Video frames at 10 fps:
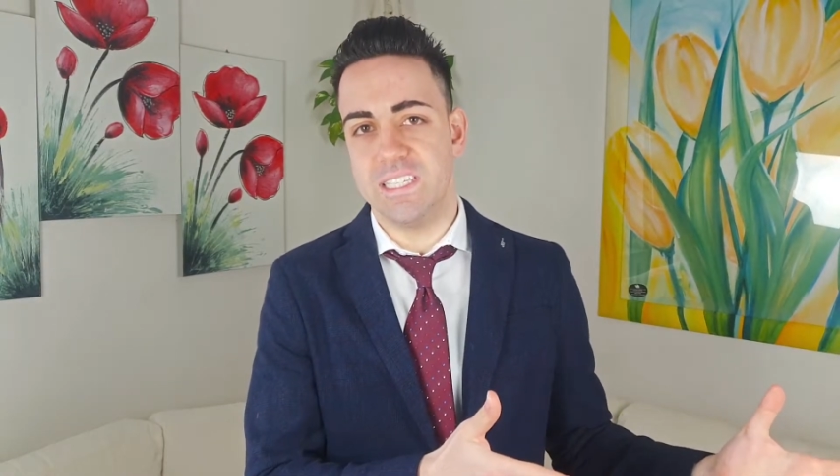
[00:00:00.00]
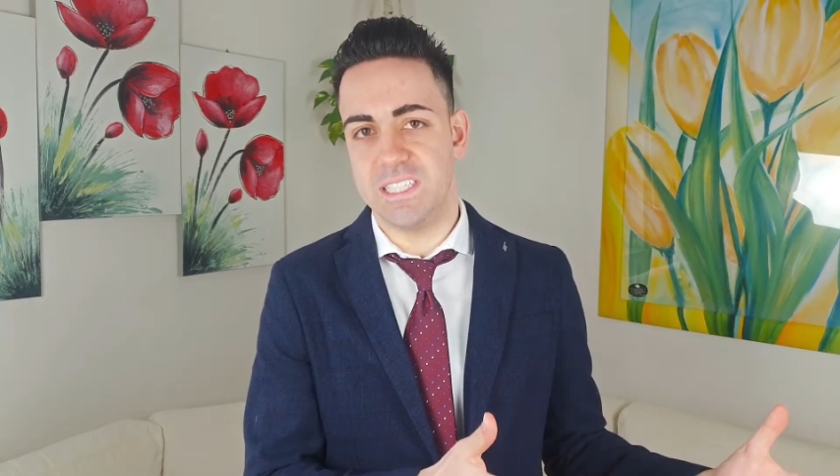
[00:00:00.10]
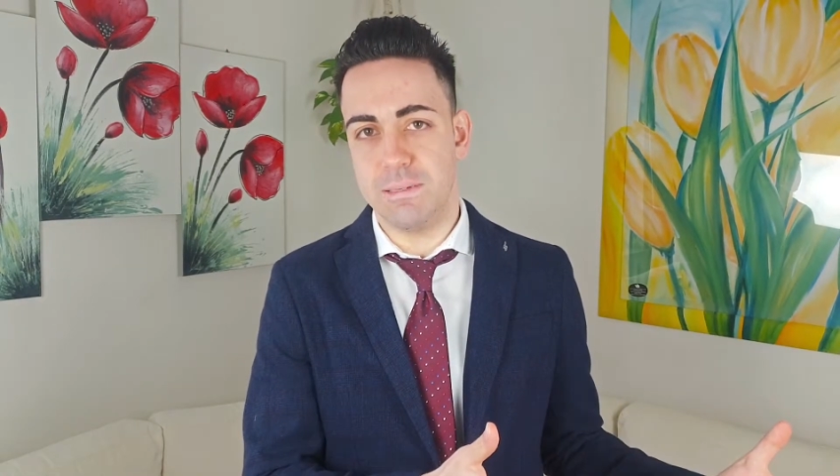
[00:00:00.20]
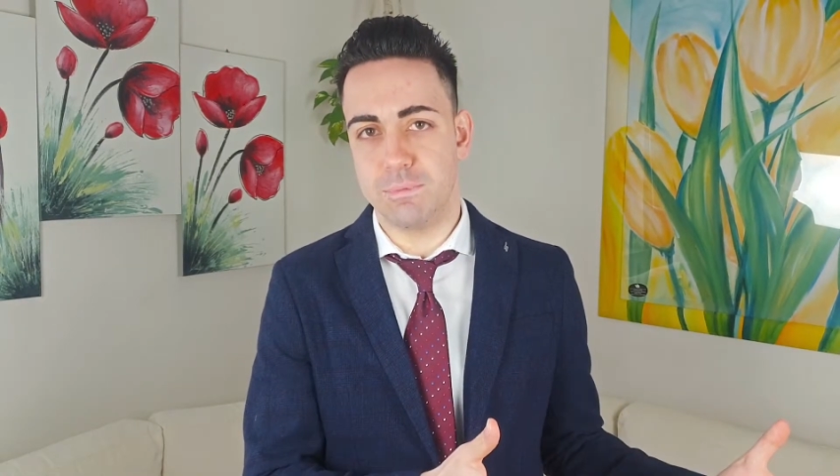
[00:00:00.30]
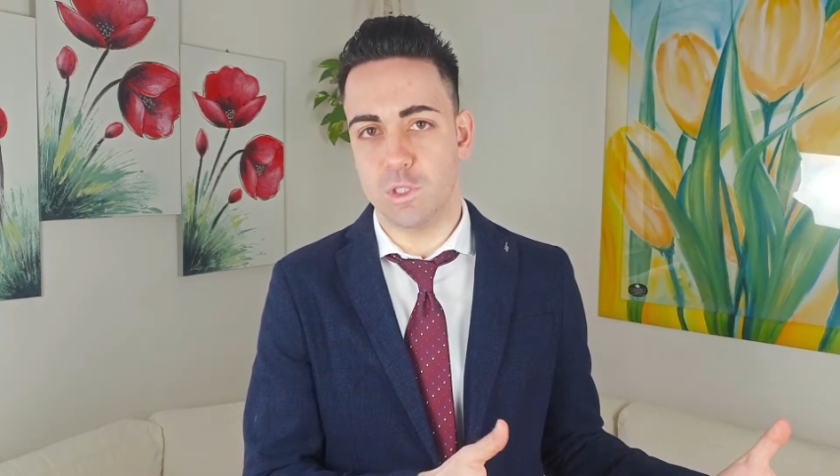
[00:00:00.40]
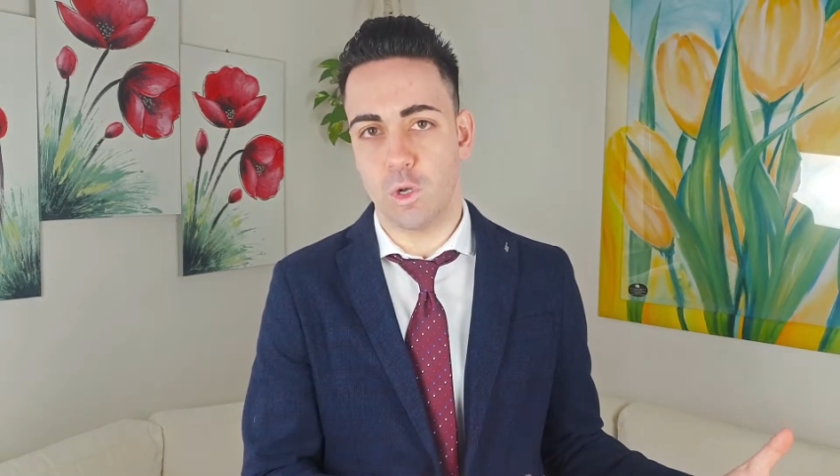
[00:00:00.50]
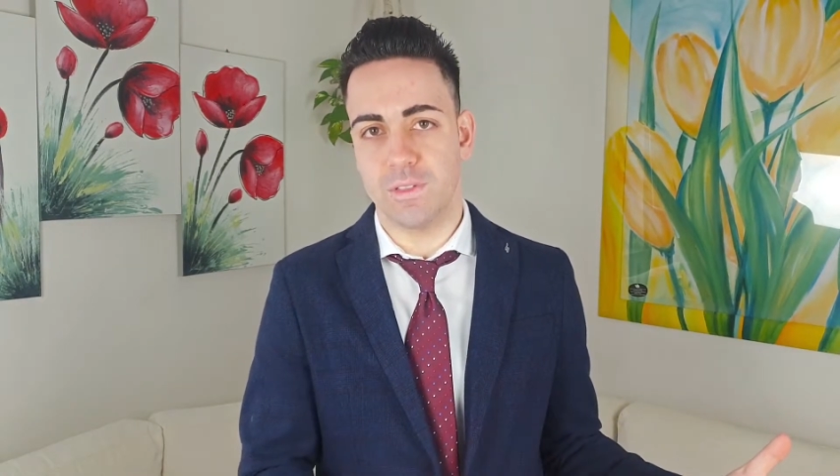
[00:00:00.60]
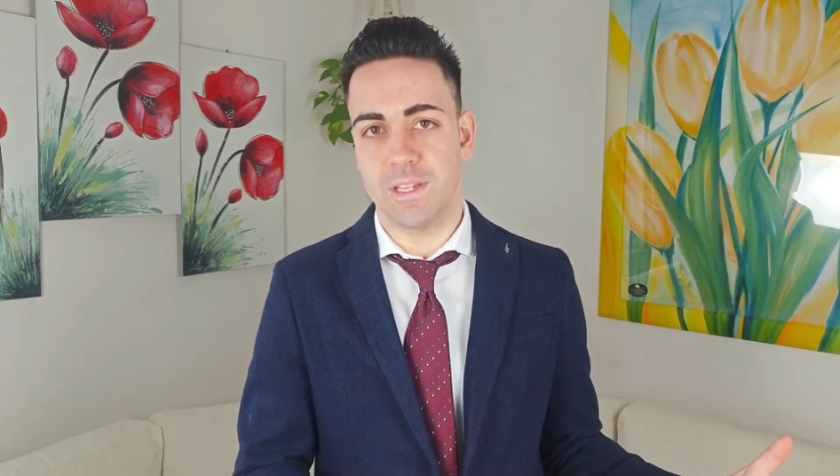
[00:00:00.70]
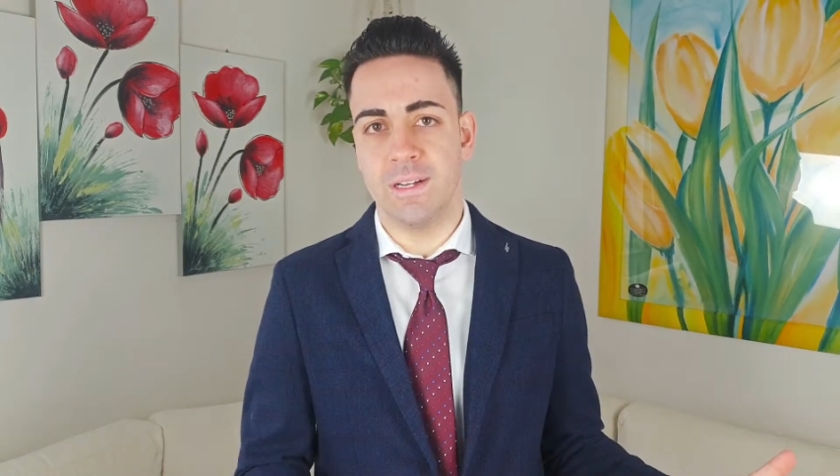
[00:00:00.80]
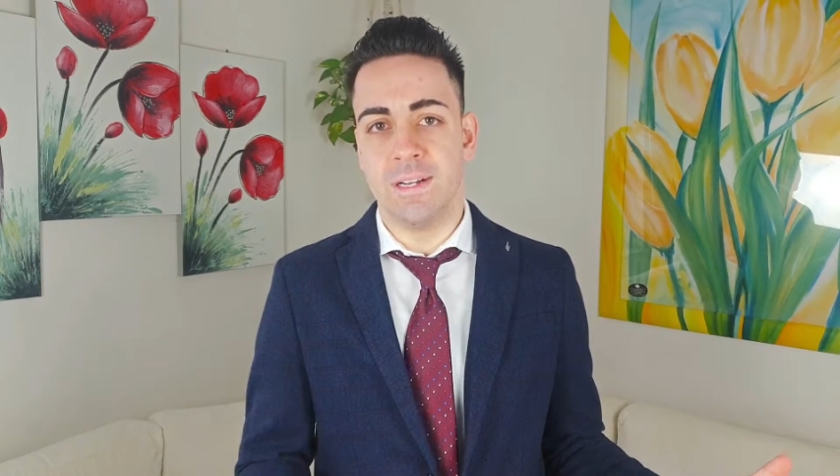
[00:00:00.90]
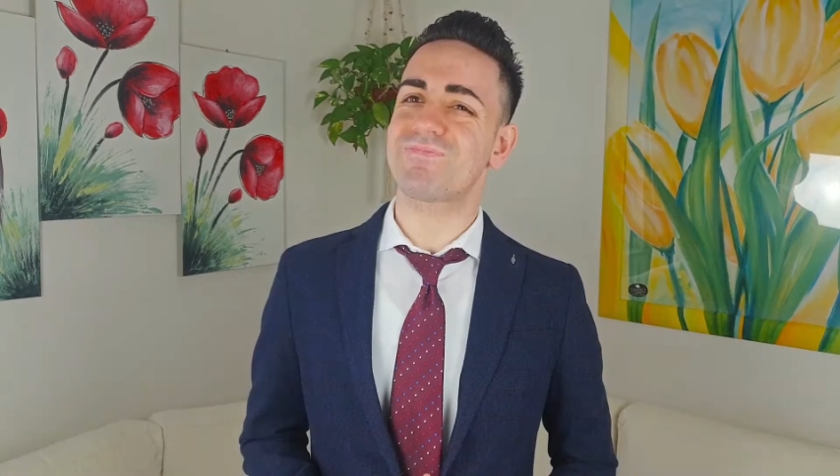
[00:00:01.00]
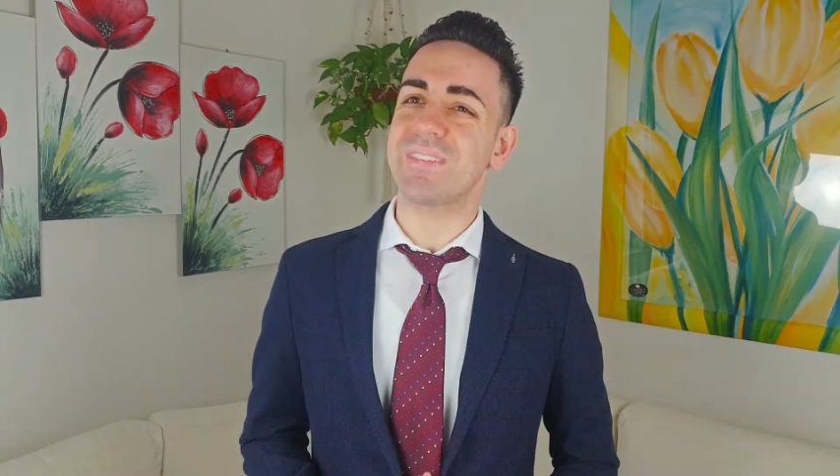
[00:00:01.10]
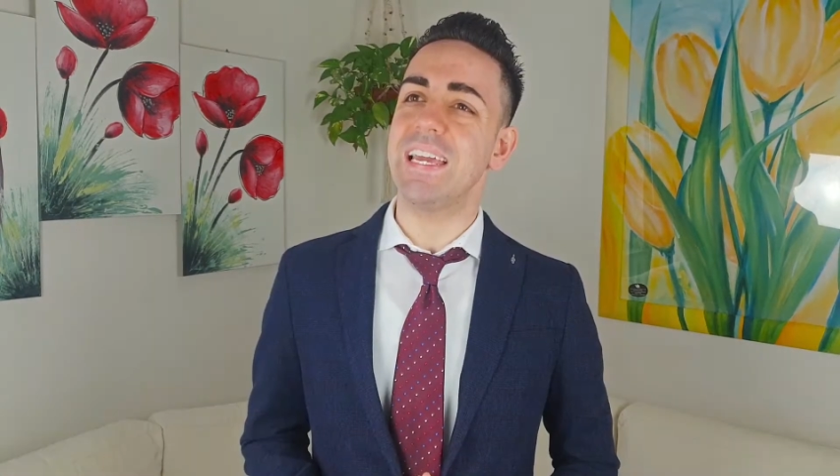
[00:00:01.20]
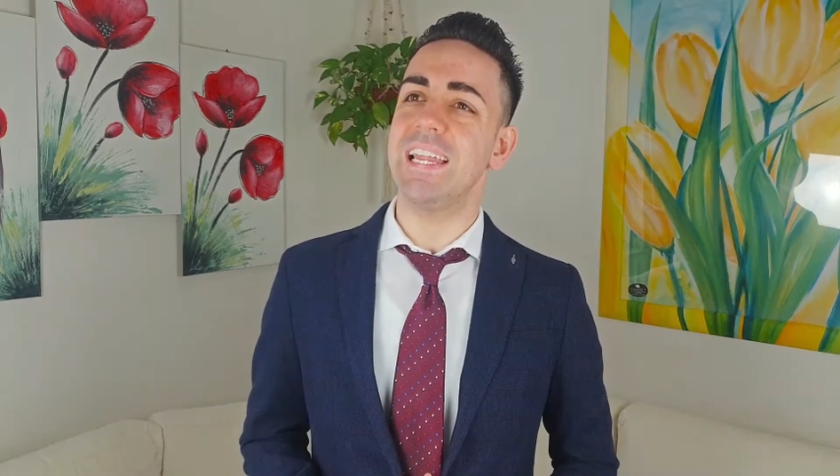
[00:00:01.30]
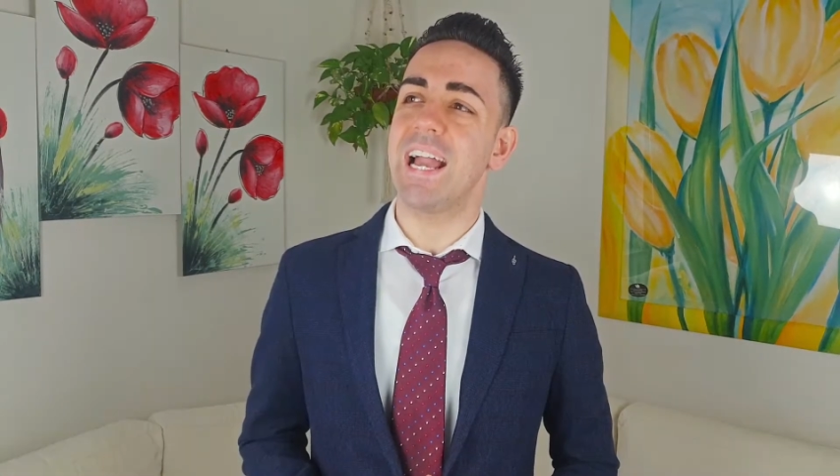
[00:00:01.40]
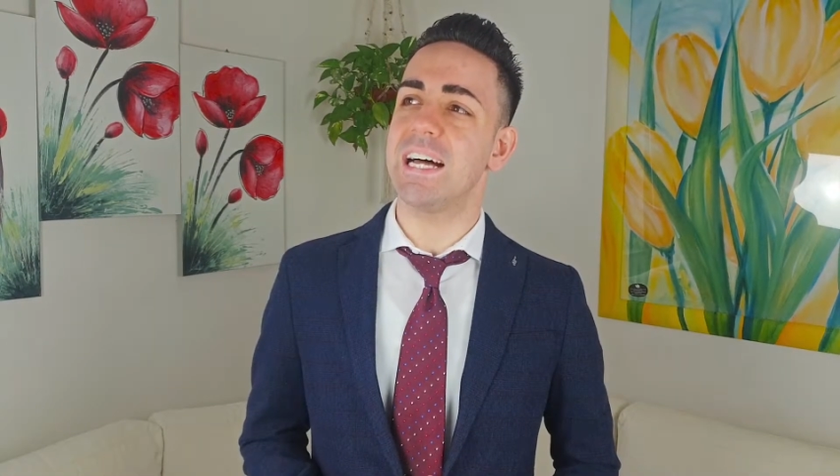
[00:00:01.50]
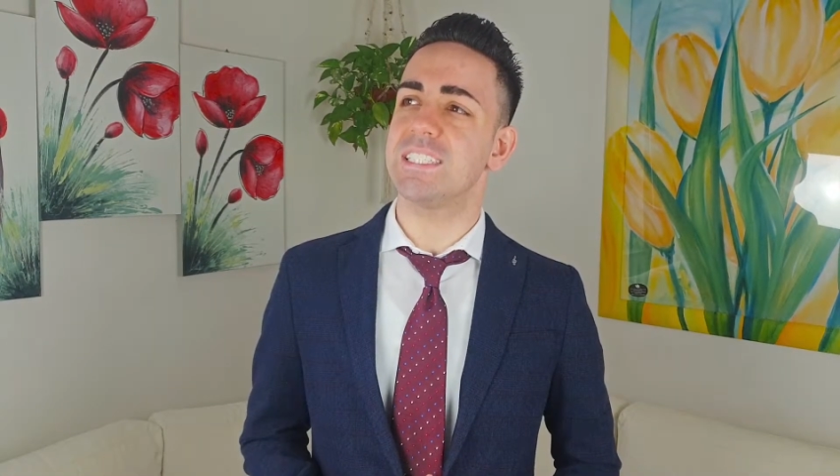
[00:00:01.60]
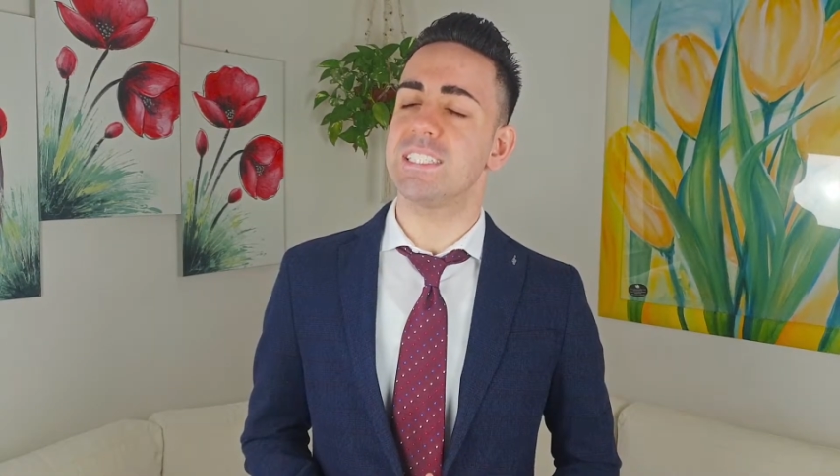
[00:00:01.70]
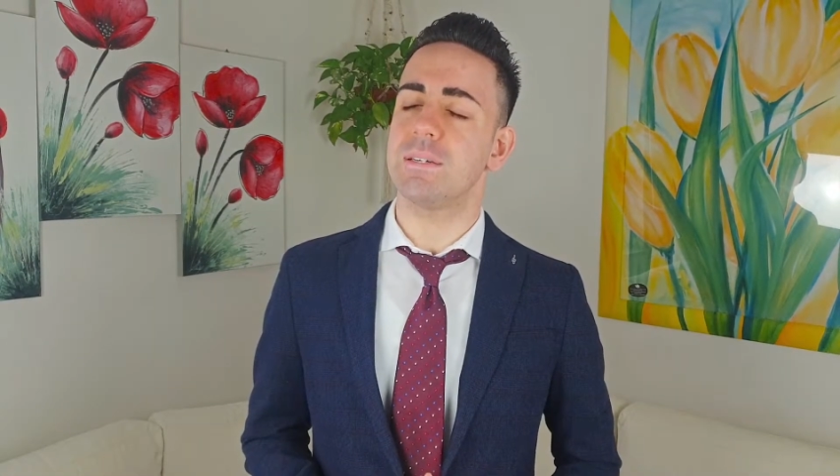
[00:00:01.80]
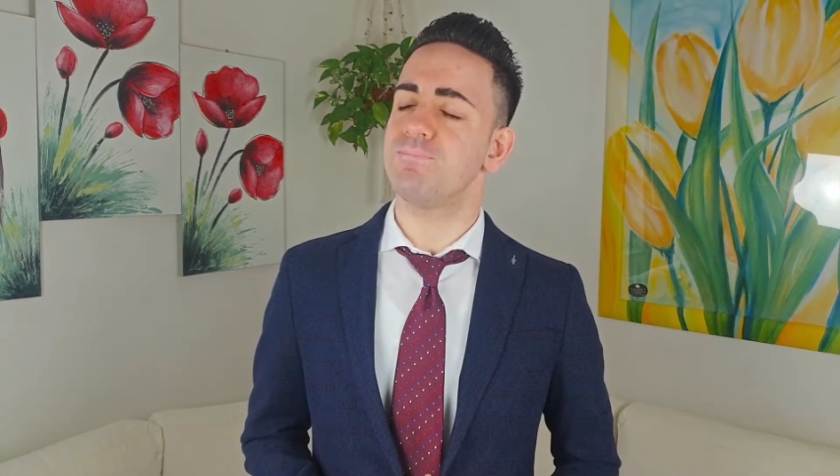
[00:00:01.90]
Simpson.
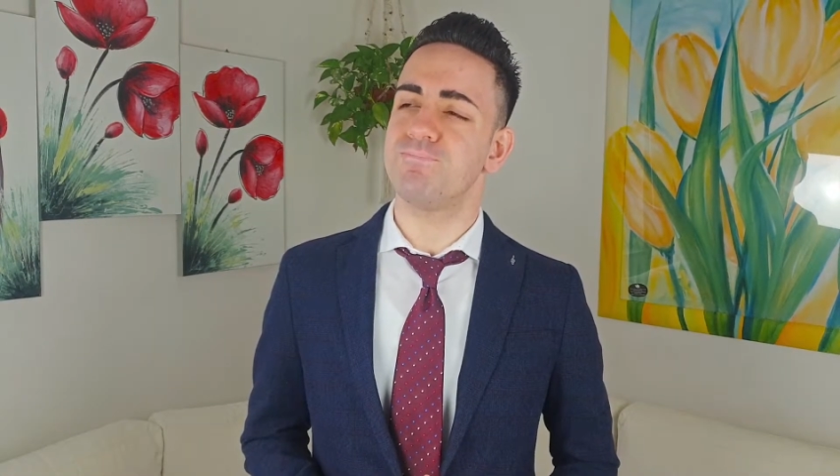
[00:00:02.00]
Eleganza,